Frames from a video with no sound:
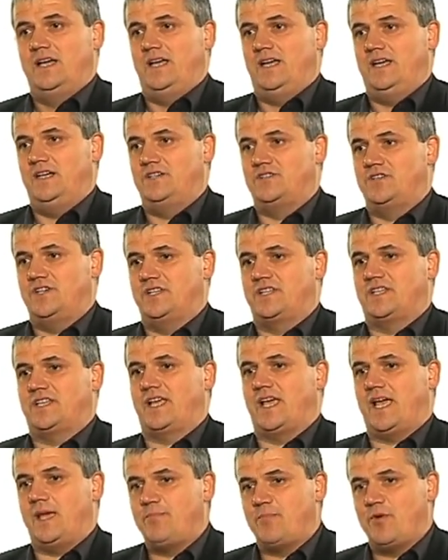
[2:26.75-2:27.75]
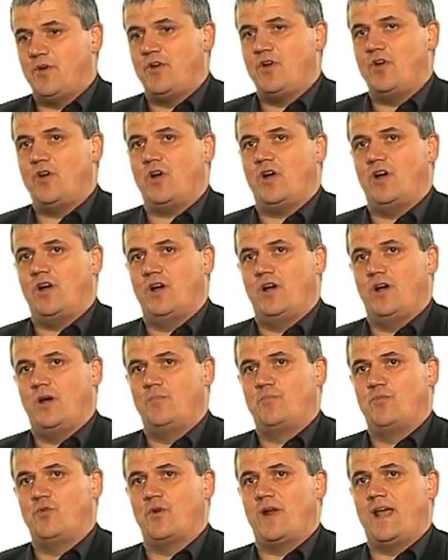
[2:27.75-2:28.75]
Et j'ai très peur euh,
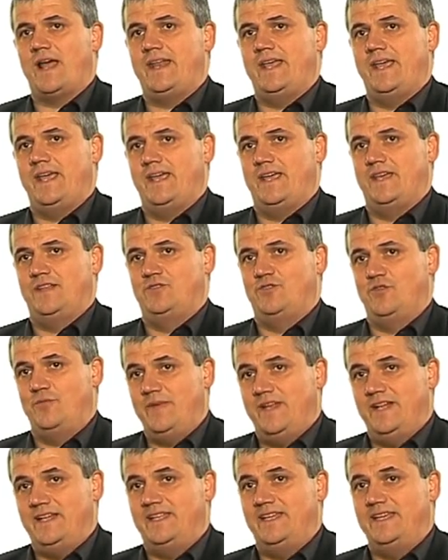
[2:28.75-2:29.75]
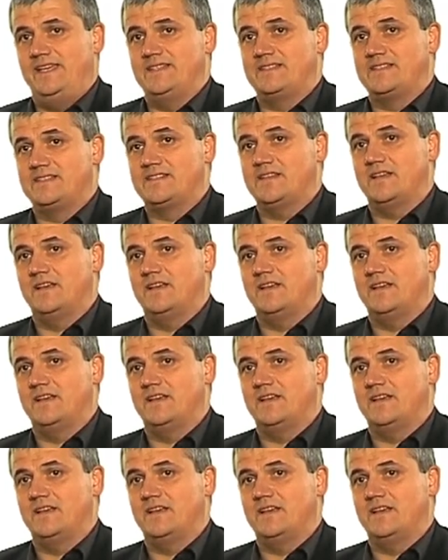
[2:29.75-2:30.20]
pour l'année 2010